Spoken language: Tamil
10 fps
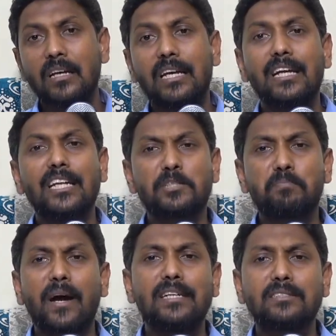ஹீ
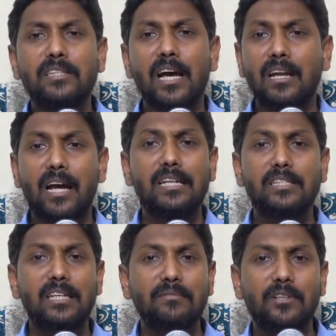டிஸ்பைட்ஸ் தி
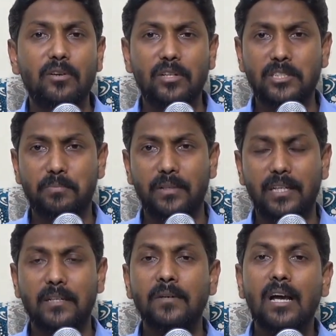அனாயிண்டிங் ஆஃப் த ஹோலி
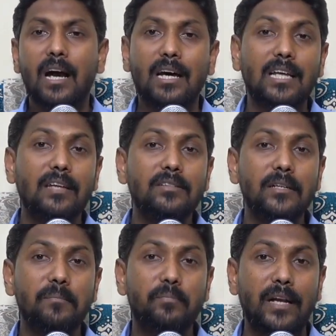ஸ்பிரிட் அதாவது
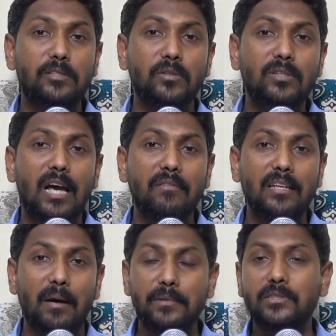
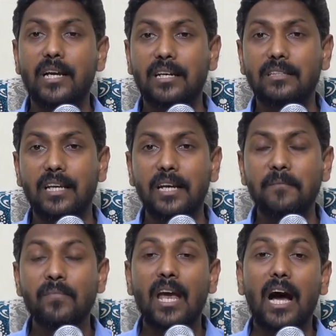பரிசுத்தாவின் அபிஷேகத்தை
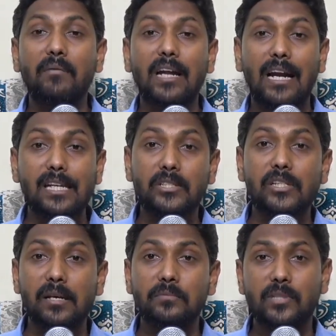அவன்
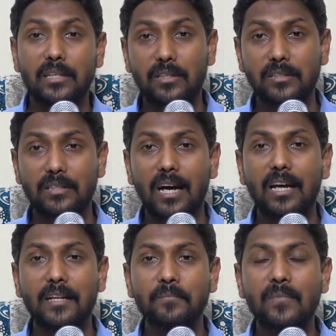அலட்சியம்
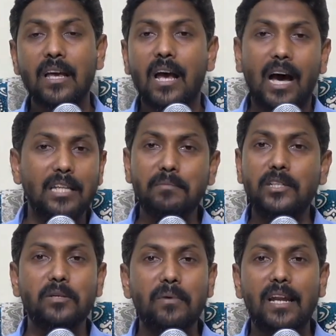செய்திருந்தான் அது
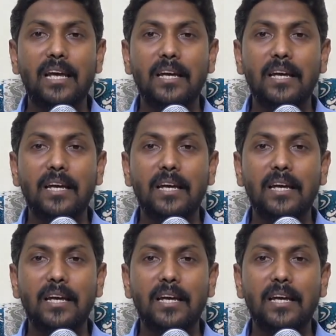மட்டுமல்ல